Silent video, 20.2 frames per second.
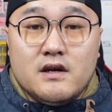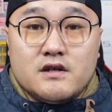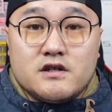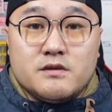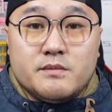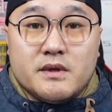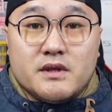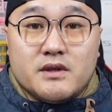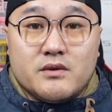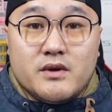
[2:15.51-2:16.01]

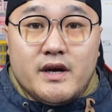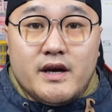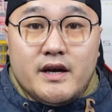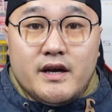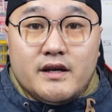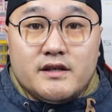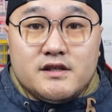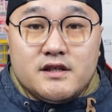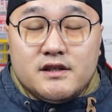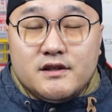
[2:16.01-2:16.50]
日本
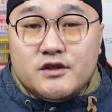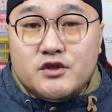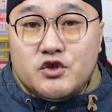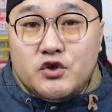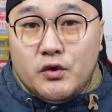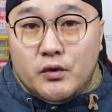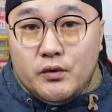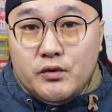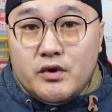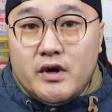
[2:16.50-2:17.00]
队其他的
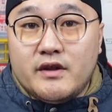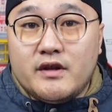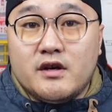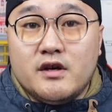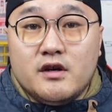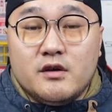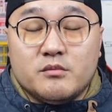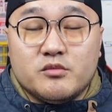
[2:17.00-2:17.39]
球员呢